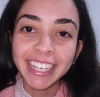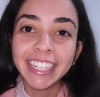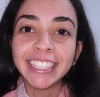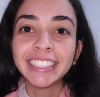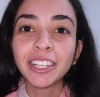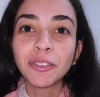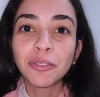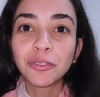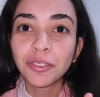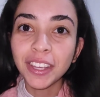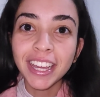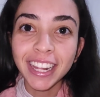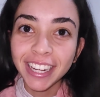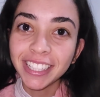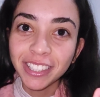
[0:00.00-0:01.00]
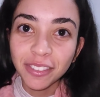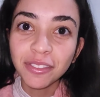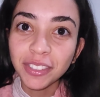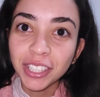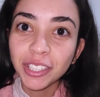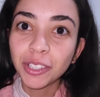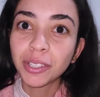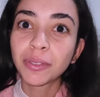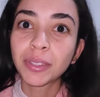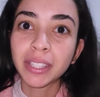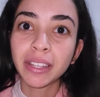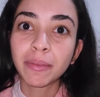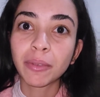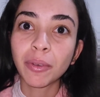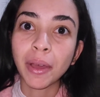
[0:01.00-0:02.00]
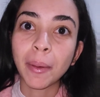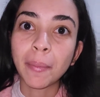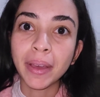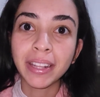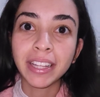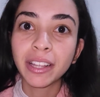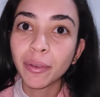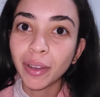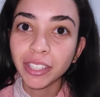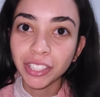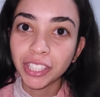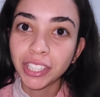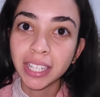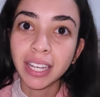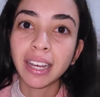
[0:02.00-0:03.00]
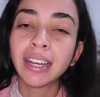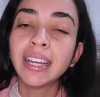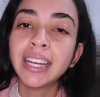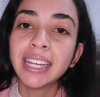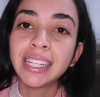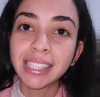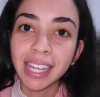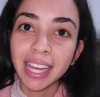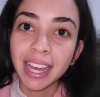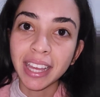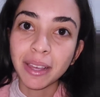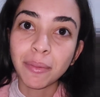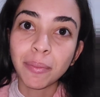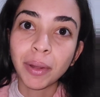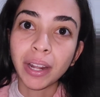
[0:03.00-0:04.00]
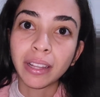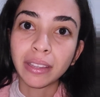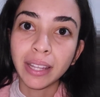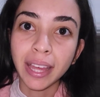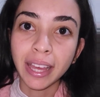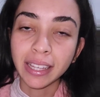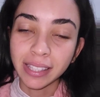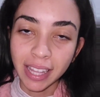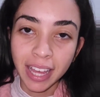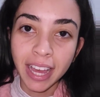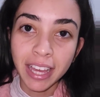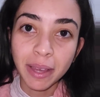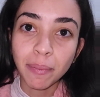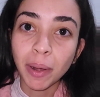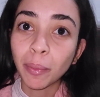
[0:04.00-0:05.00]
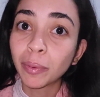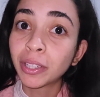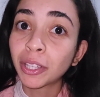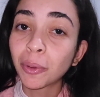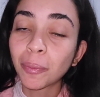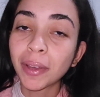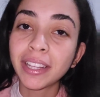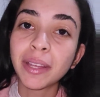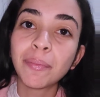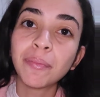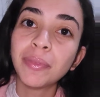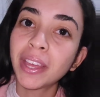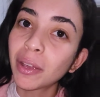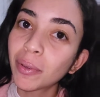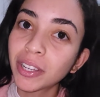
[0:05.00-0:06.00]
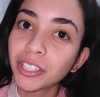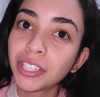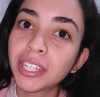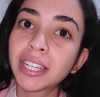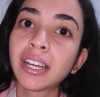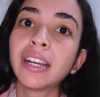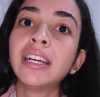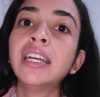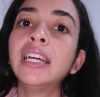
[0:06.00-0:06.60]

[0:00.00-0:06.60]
Então fica nesse vídeo se você não quer perder nenhuma dica. Segue aqui pra, né, segue aqui pra poder não perder nenhuma dica.